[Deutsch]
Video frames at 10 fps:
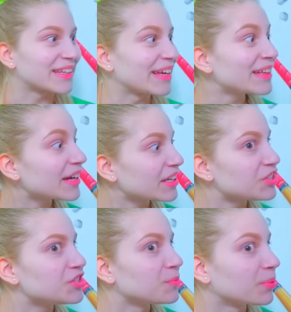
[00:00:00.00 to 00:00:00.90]
Stella,
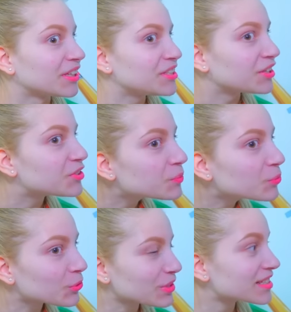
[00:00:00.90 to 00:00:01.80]
geh und sag Timo,
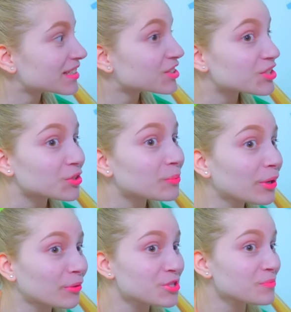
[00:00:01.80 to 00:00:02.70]
dass wir einkaufen
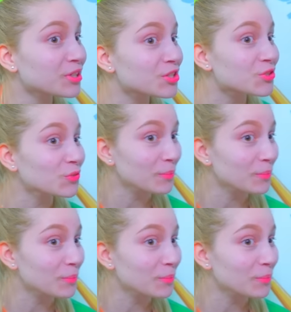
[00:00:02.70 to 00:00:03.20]
gehen wollen. Los,